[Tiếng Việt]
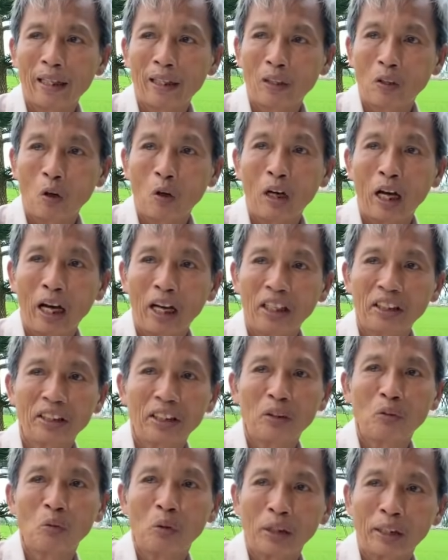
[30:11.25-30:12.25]
cô ở dưới
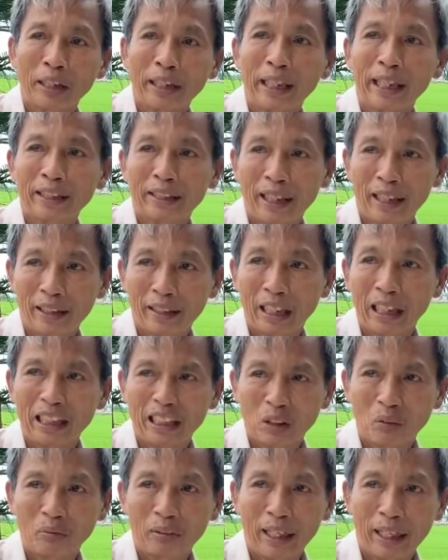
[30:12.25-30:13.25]
huyện cái sách tỉnh
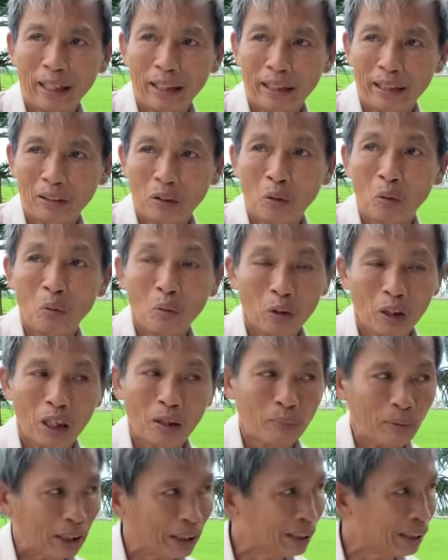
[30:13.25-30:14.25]
sóc trăng đó cổ có
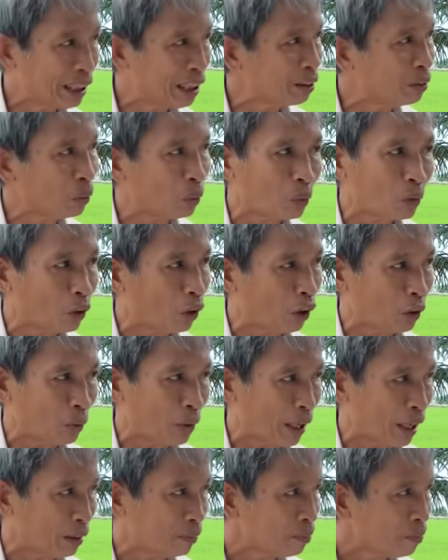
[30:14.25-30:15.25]
lên mấy cái clip tụi cũng coi
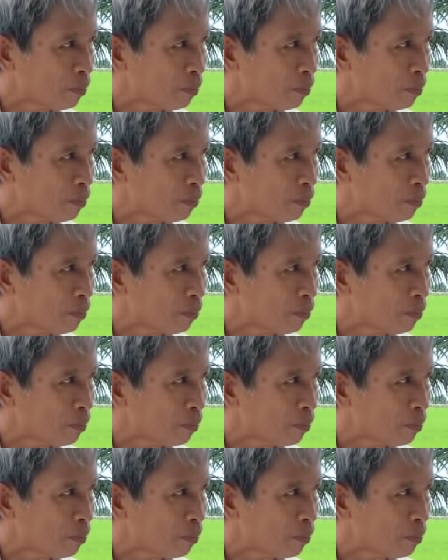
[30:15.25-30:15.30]
qua